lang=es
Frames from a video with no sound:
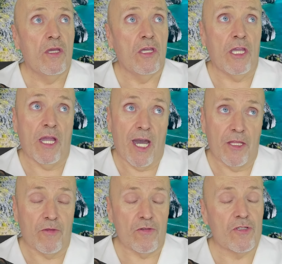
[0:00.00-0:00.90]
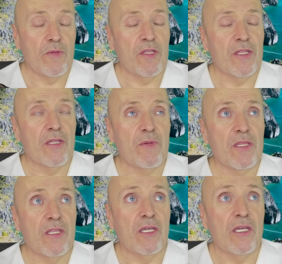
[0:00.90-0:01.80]
y gatos,
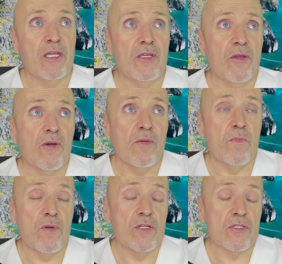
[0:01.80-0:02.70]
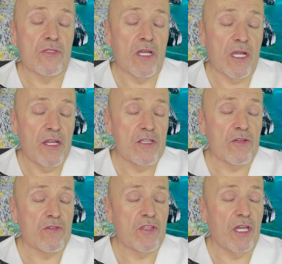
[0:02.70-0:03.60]
evidentemente. Y yo, pues, ¿qué queréis
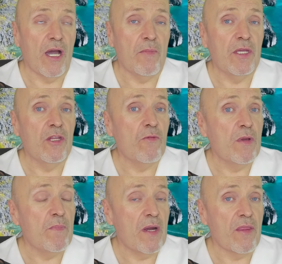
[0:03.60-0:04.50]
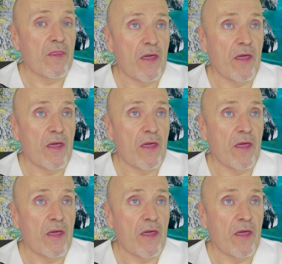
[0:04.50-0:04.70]
que os diga? A mí no me parece